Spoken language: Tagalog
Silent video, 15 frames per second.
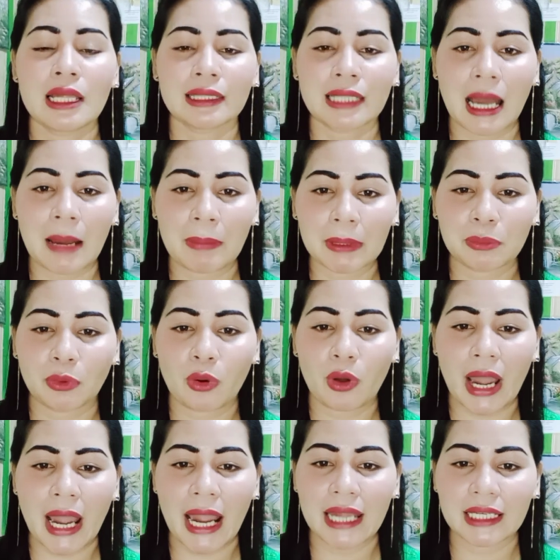Dapat po
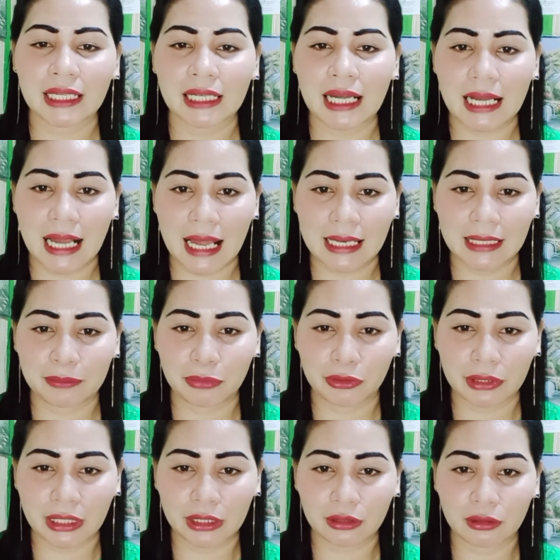ay nanggagaling po
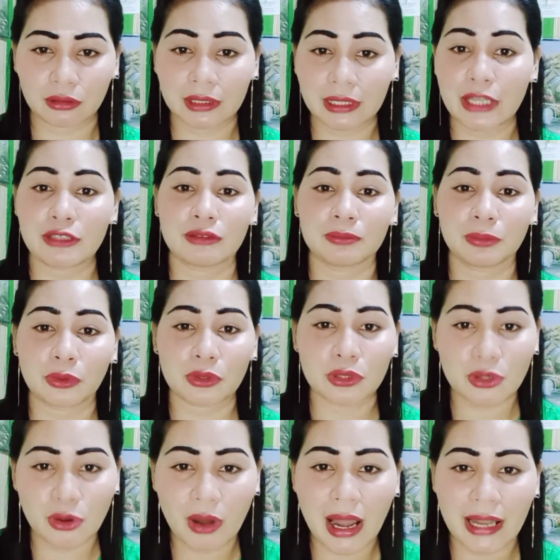dito sa inyong
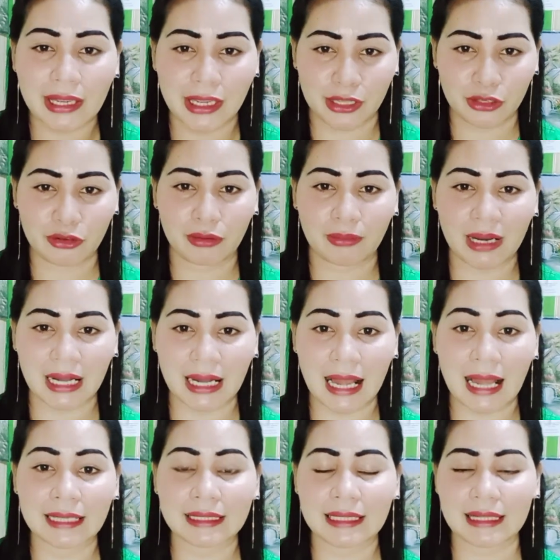puso ang inyong mga
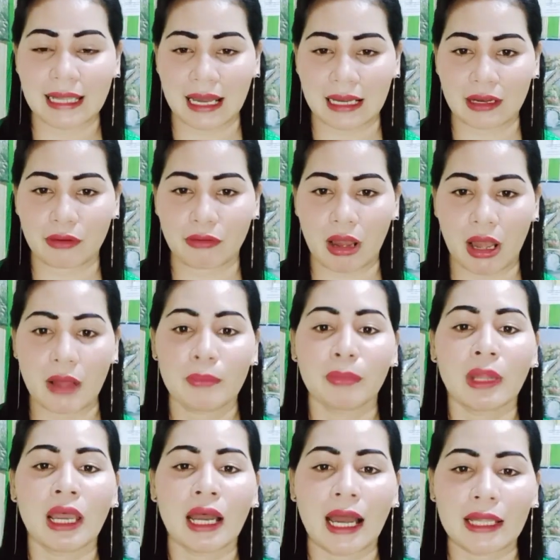ginagawa.
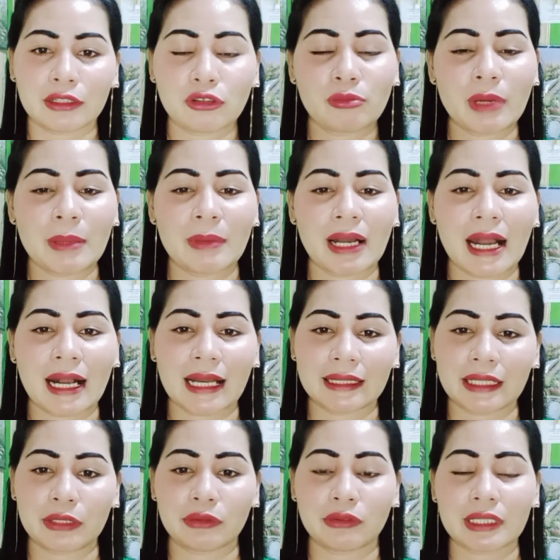At kung may mga
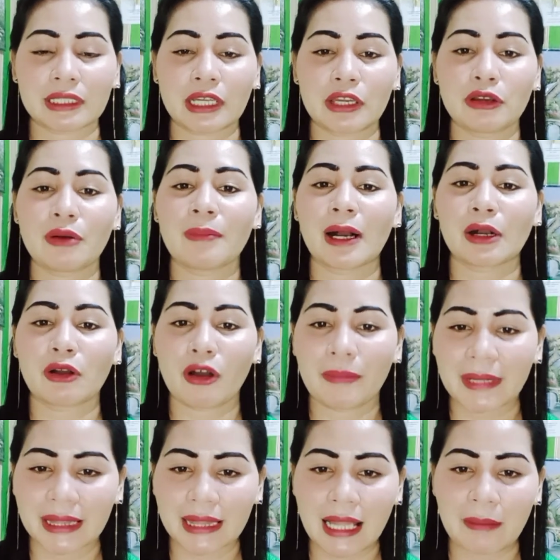katanungan kayo,
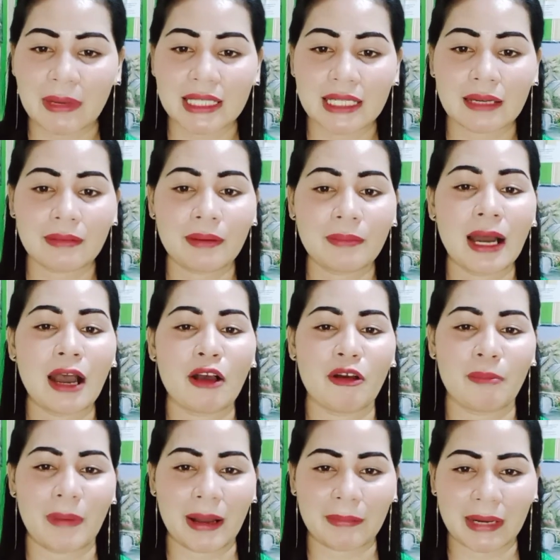mag-comment lamang sa baba
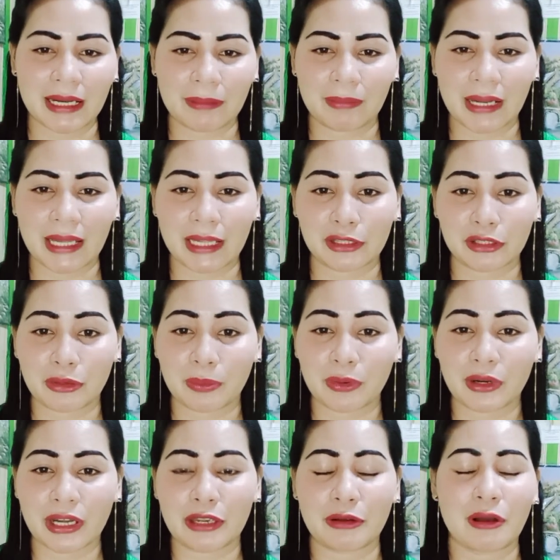upang ma-replyan ko
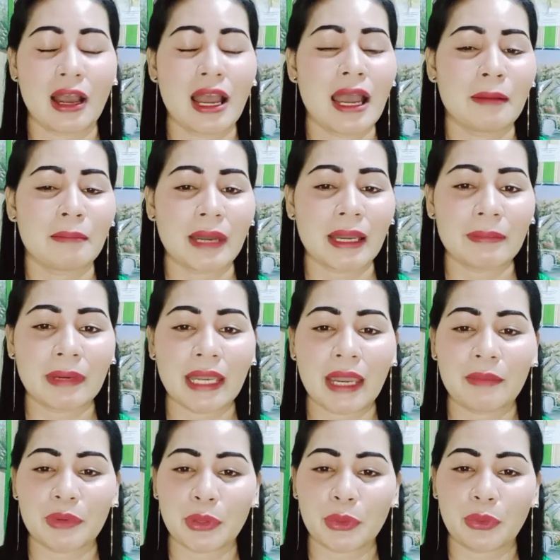po kayo. Bye-bye
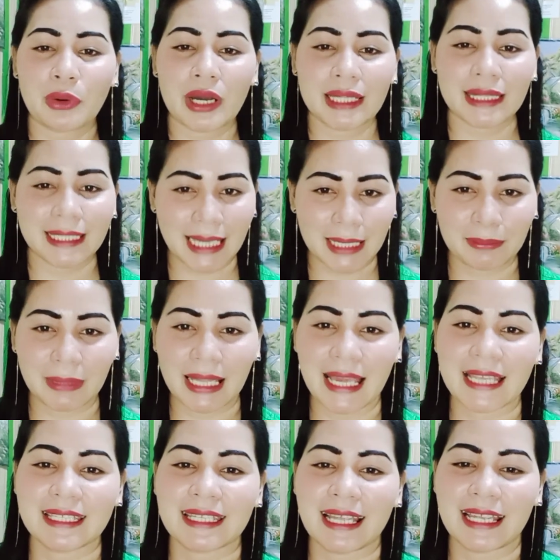everyone. God
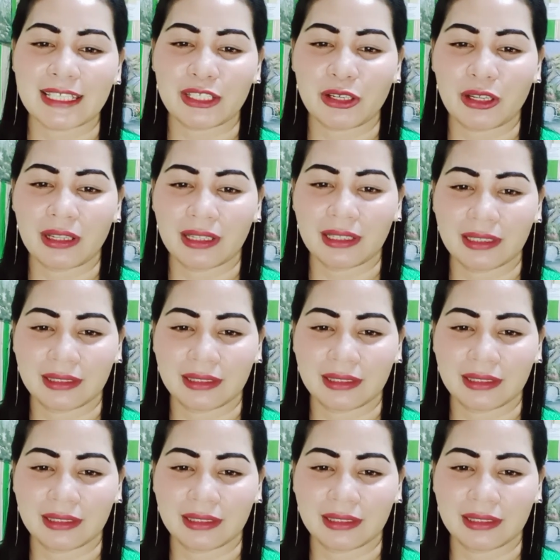bless us all.